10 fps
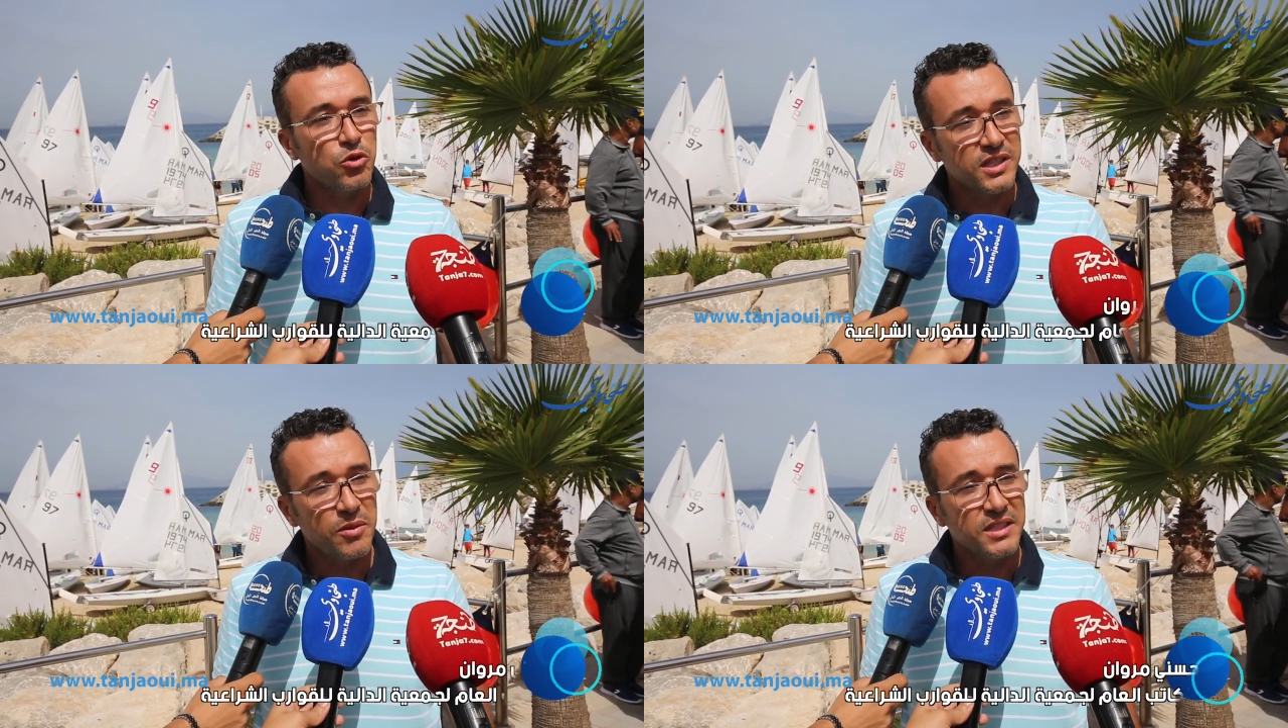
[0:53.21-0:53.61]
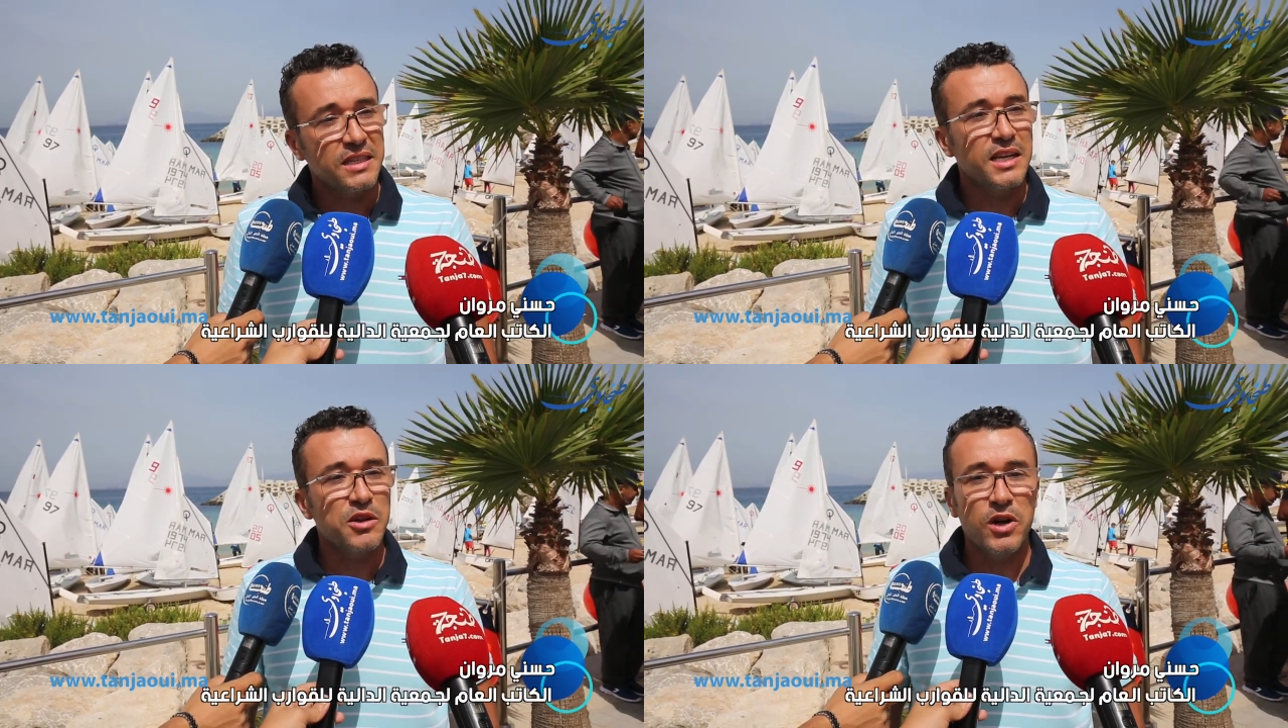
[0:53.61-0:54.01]
منظمه
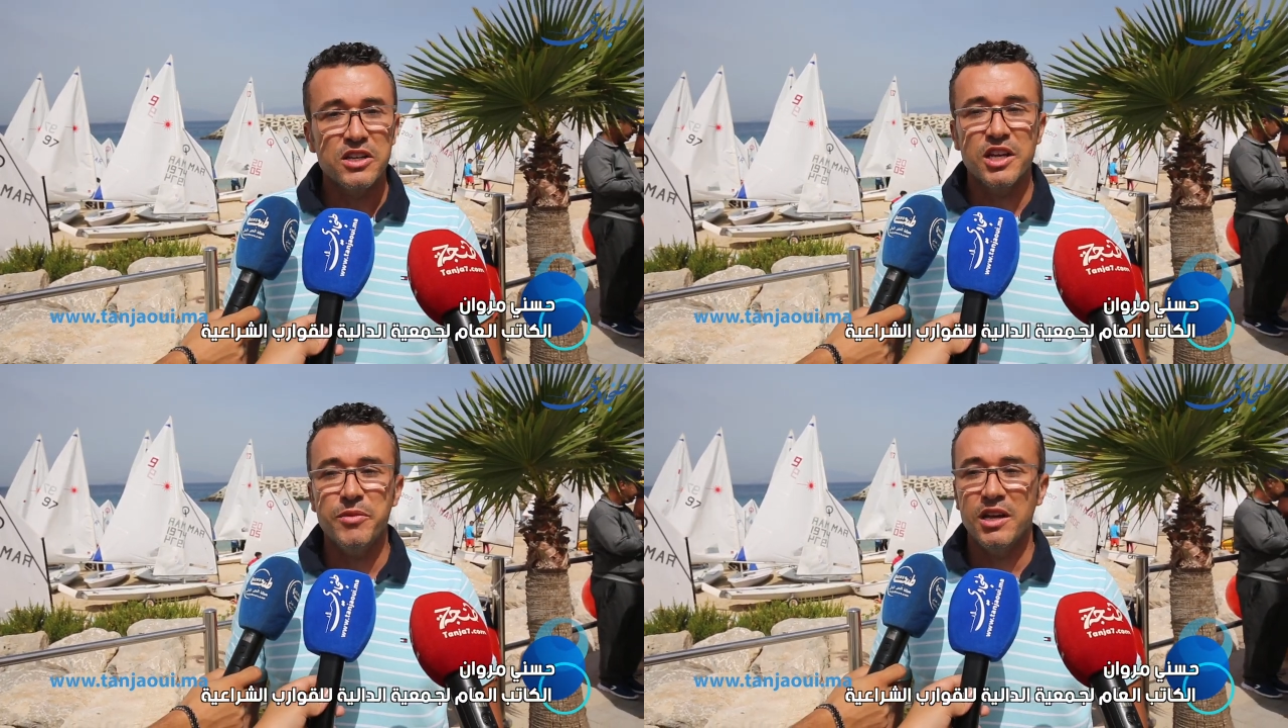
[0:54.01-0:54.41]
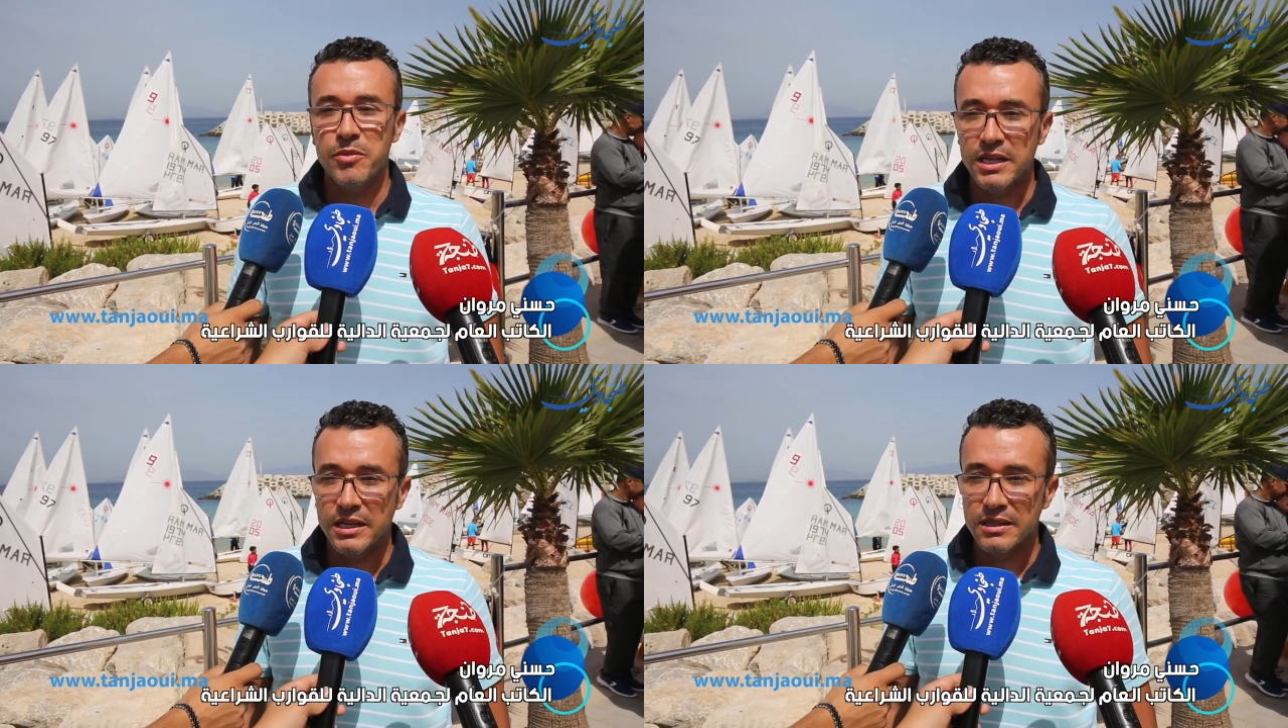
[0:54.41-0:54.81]
تحت لواء الجامعه
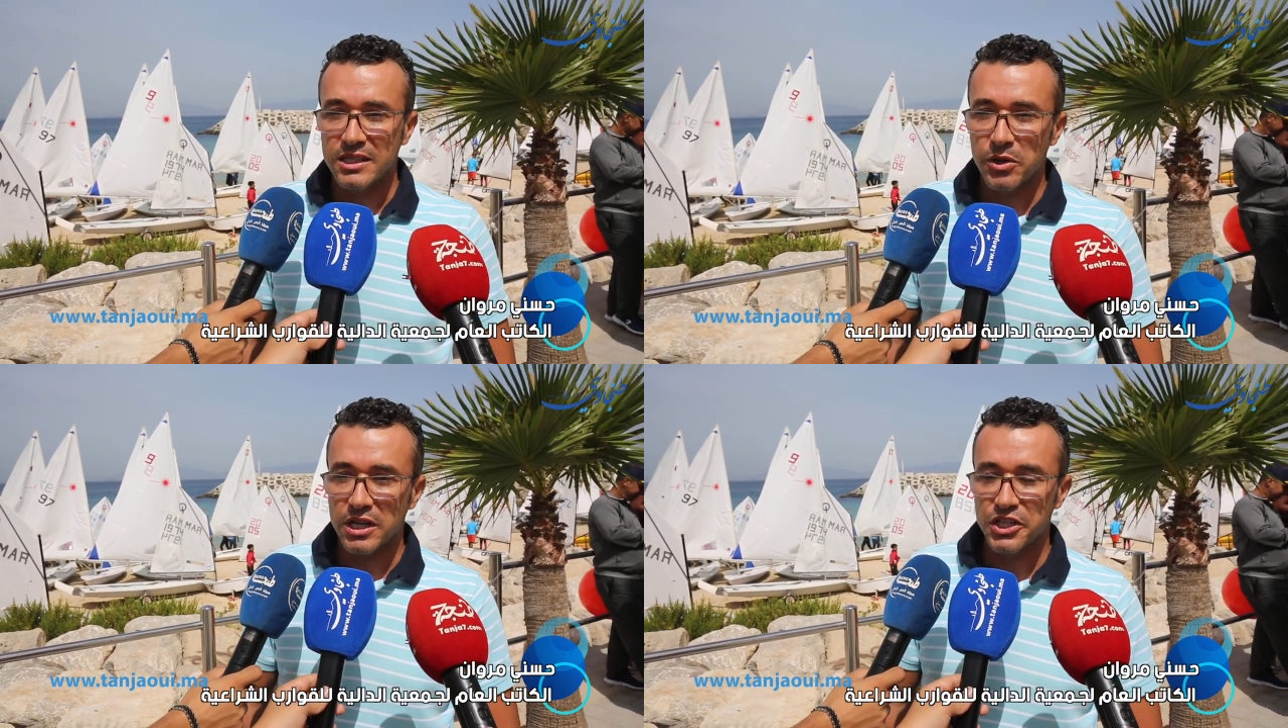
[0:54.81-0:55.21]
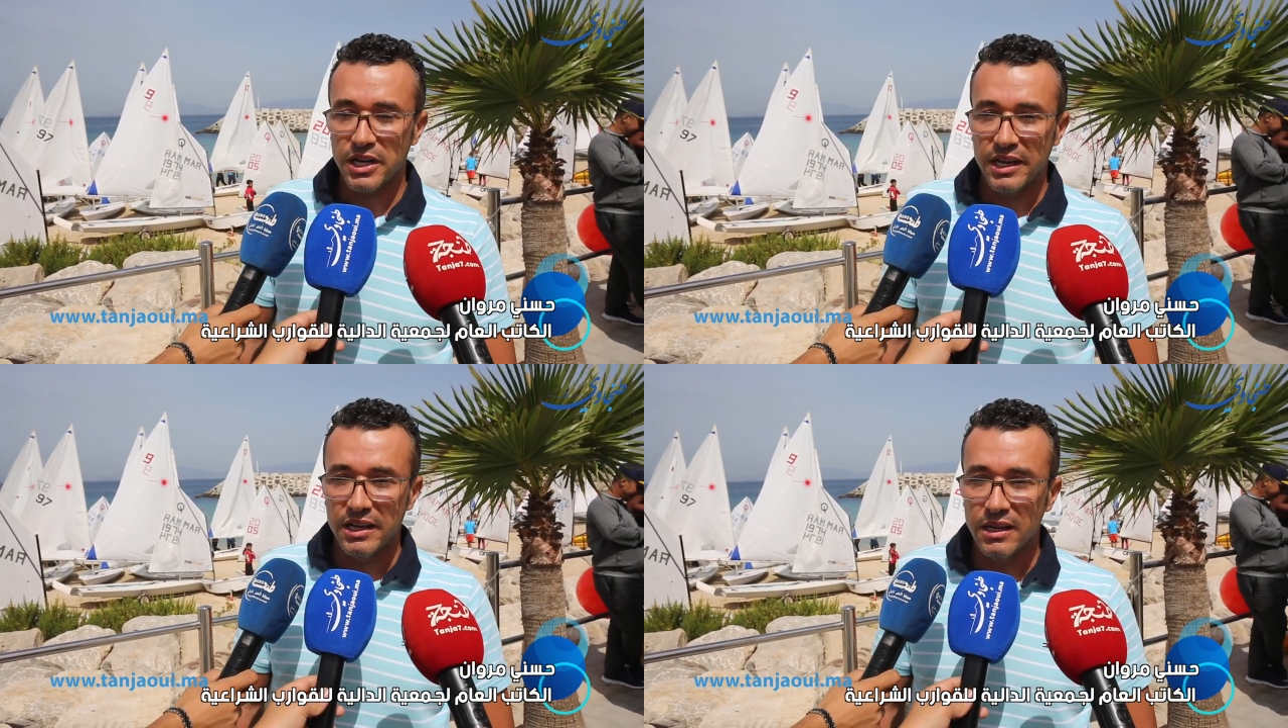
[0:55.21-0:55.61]
الملكيه الزوارق
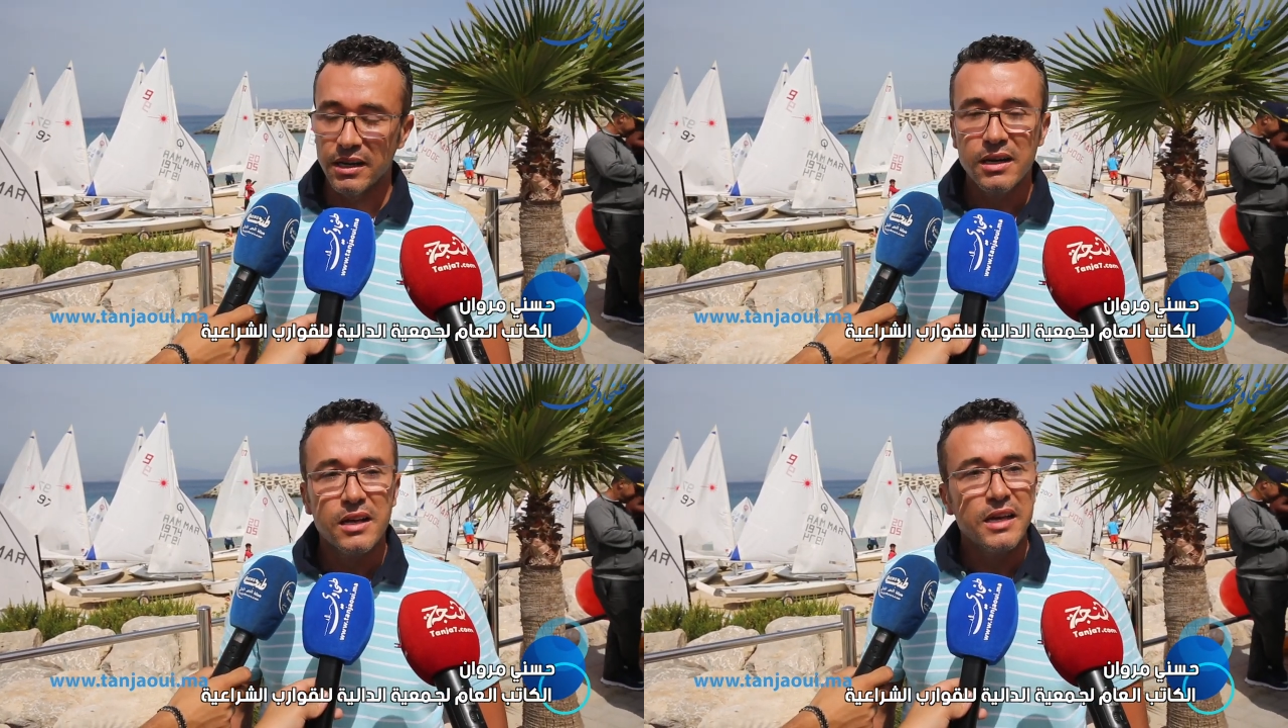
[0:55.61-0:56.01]
الشرعيه